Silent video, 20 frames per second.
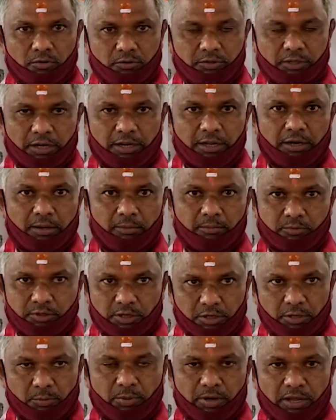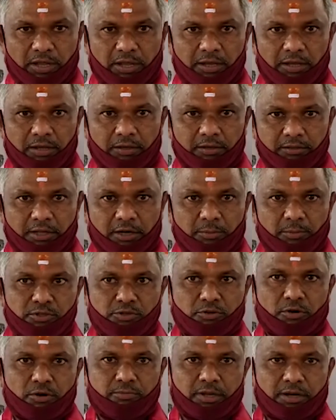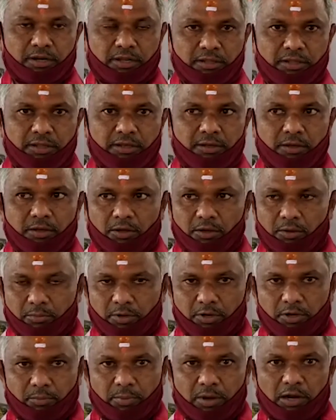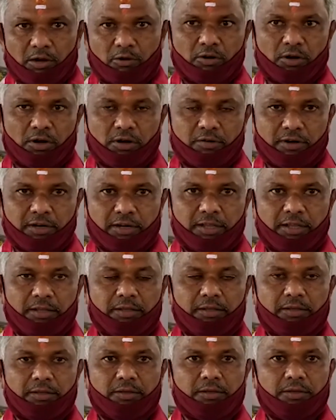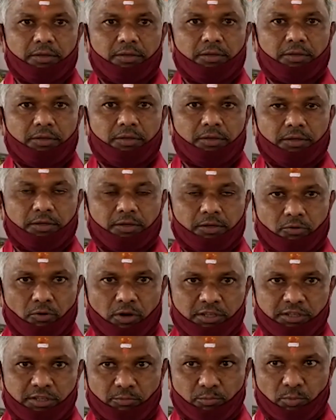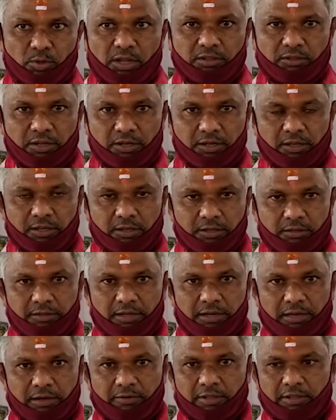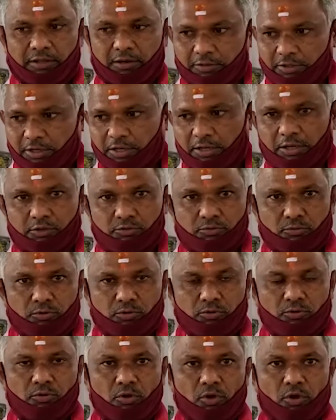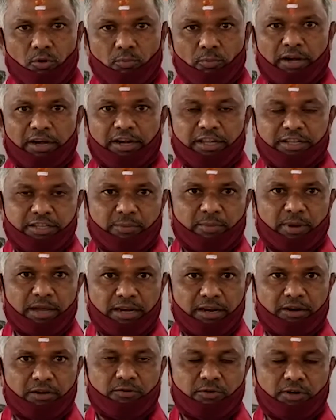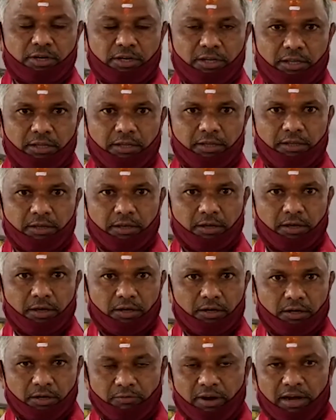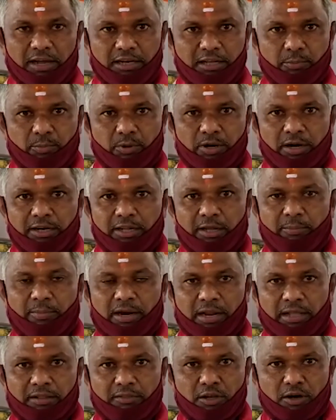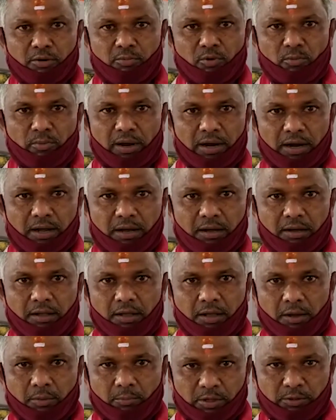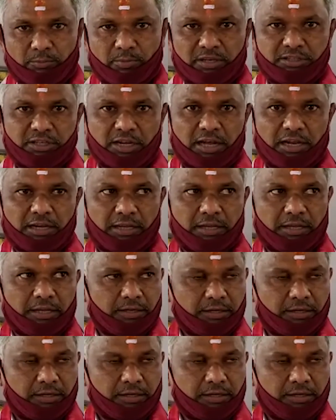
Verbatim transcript: జరిగిన ఇప్పుడే జరిపించుకోవడం జరిగింది మరి పాల్గొన్నటువంటి కుల సభ్యులందరికీ ధన్యవాదాలు తెలియజేసుకుంటూ మరి నిజమైనటువంటి నివాళి ఎప్పుడంటే మనందరము మన పద్మశాలి